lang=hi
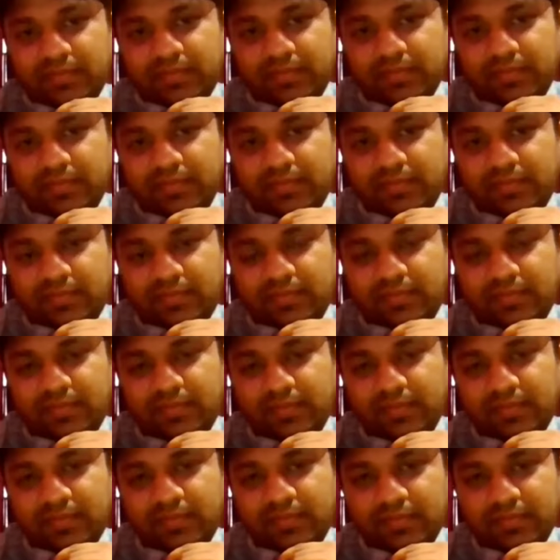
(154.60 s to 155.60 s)
हम्म। का
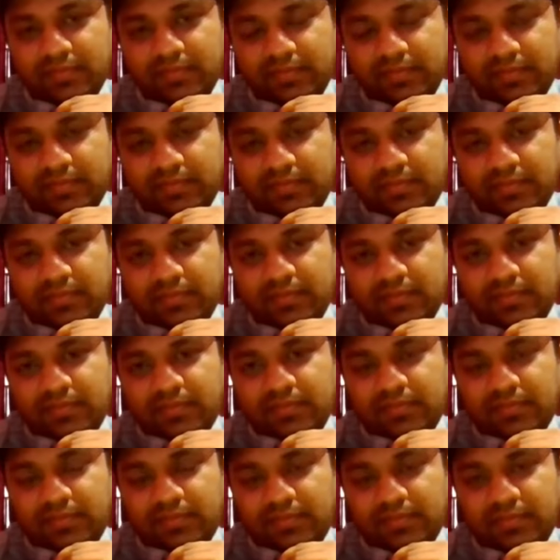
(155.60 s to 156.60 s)
अप्रोच है कि आपको
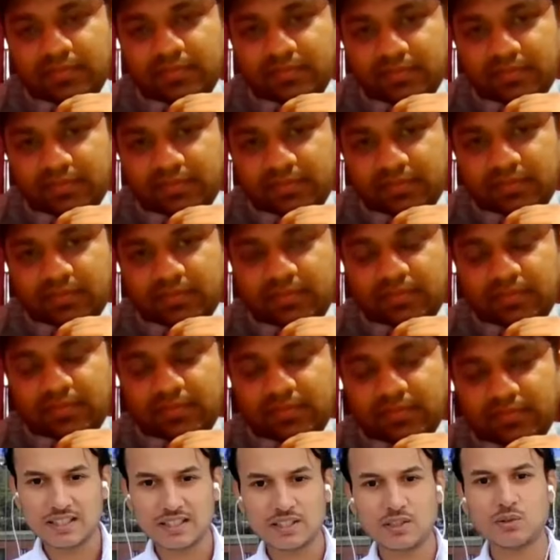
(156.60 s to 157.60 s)
एक्चुअली
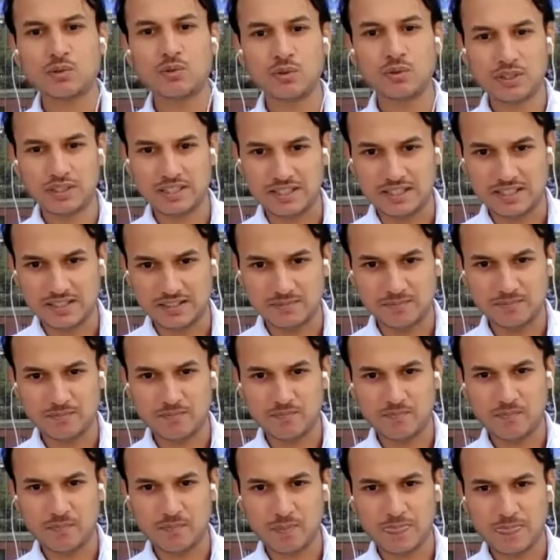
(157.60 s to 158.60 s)
समझना है कि हो क्या रहा
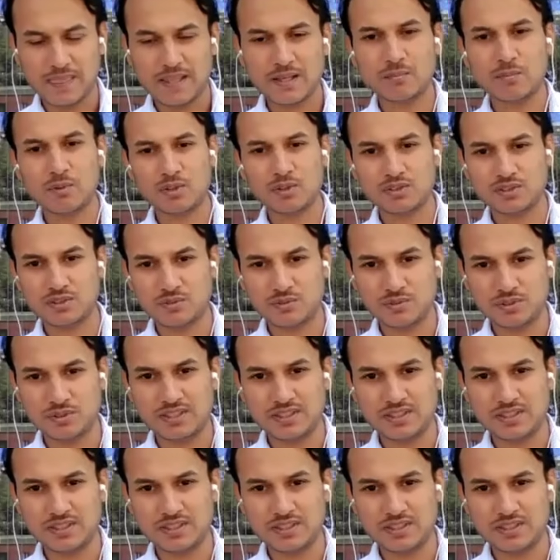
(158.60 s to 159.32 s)
है ये बहुत हम्म,